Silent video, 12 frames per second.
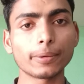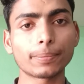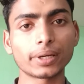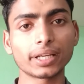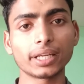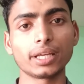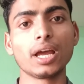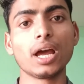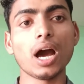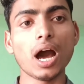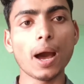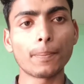टैप करेंगे
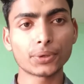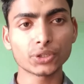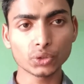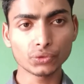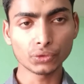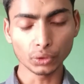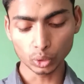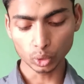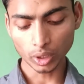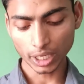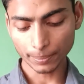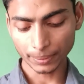आपके जो फ़ोटो
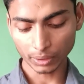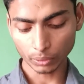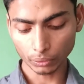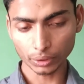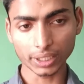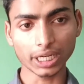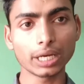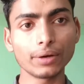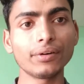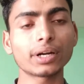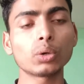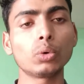हैं वे वो
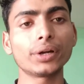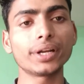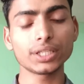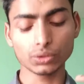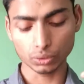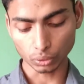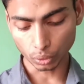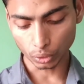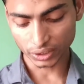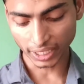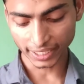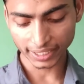रिकवर होने शुरू हो
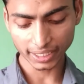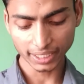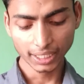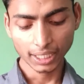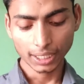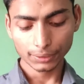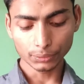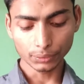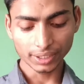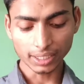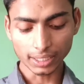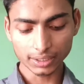जाएंगे तो
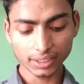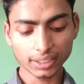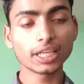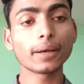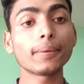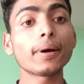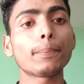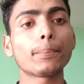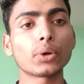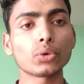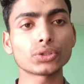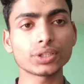यहाँ देखिए वो
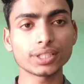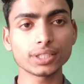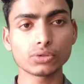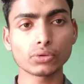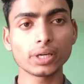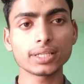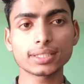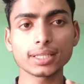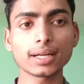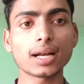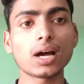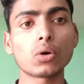प्रोसेसिंग जो है चल
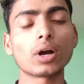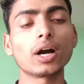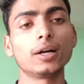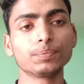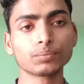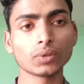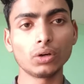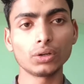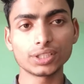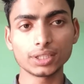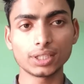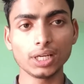रहा होगा और
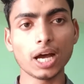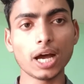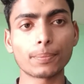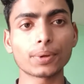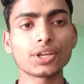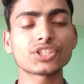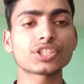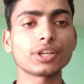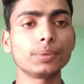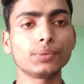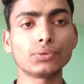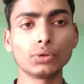जितने आपके
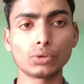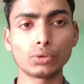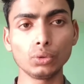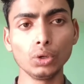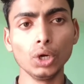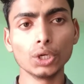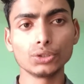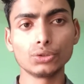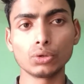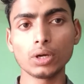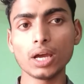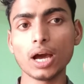सभी फ़ोटो
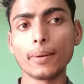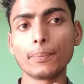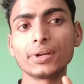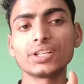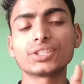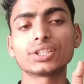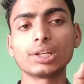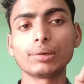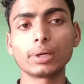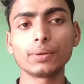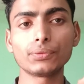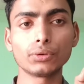जो है आपने जितने
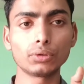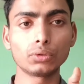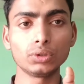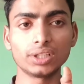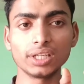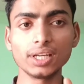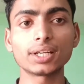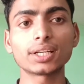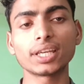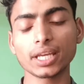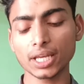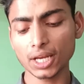बड़ी फ़ोटो डिलीट
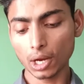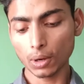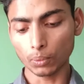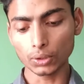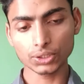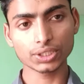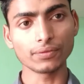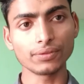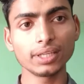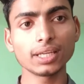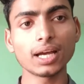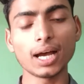किए हैं वो सभी
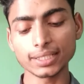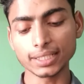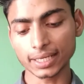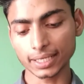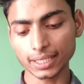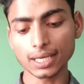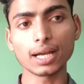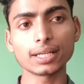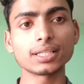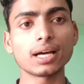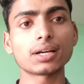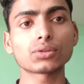यहाँ आ जाएंगे
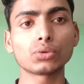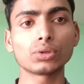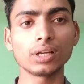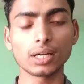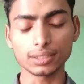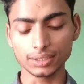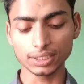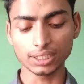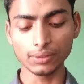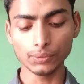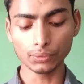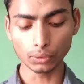हज़ार दो हज़ार जितने
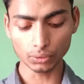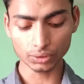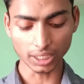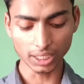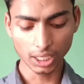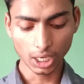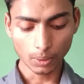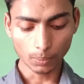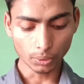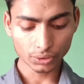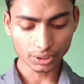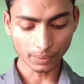भी फ़ोटो सही
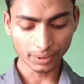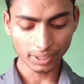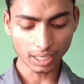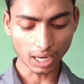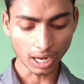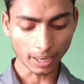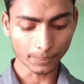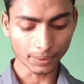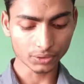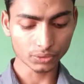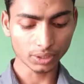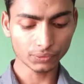वो सभी यहाँ आपके
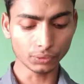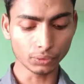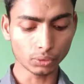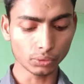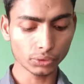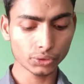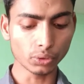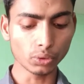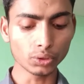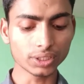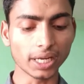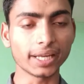जो है फ़ोटो शो
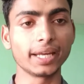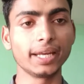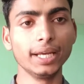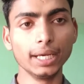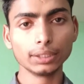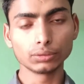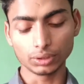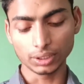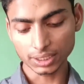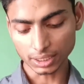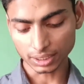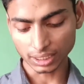हो जाएंगे तो देख
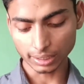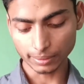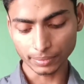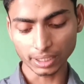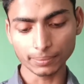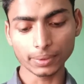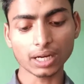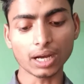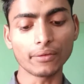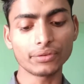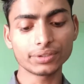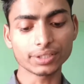सकते हैं मेरे में
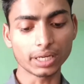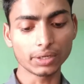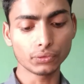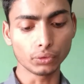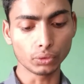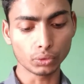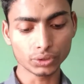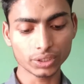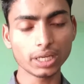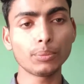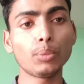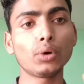काफ़ी सारे फ़ोटोज़
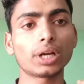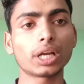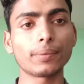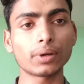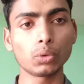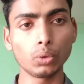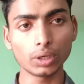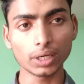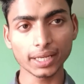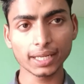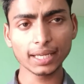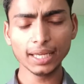हैं वो रिकवर हो रहे
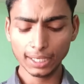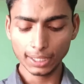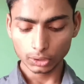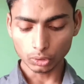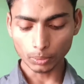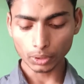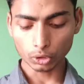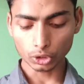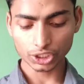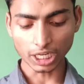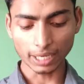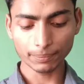हैं तो मैं कुछ
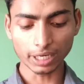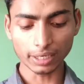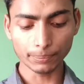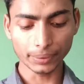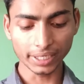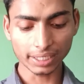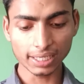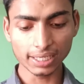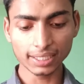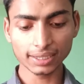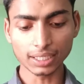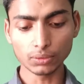टाइम का वेट ले
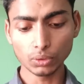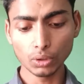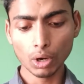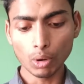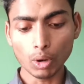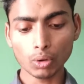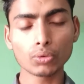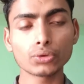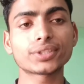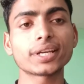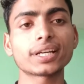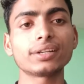लेता हूँ और कुछ
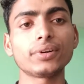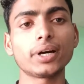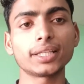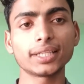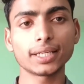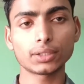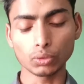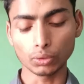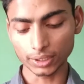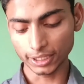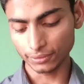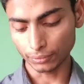सेकेंड बाद यहाँ
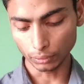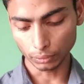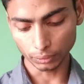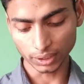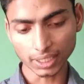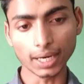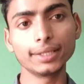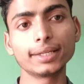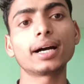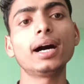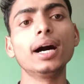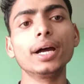टोटली फ़ोटो फ़ोटो दिखा
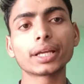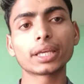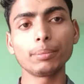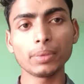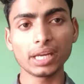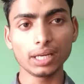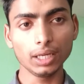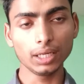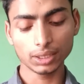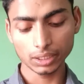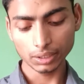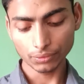देगा कि मैंने
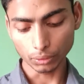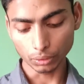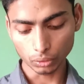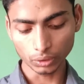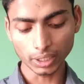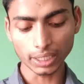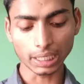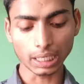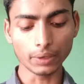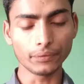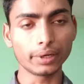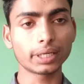इतने फ़ोटो यहाँ
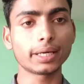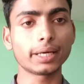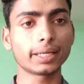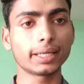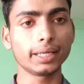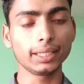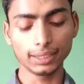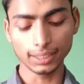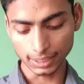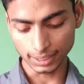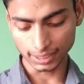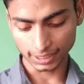रिकवर करके दे
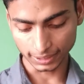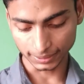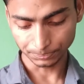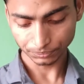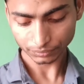दिए हैं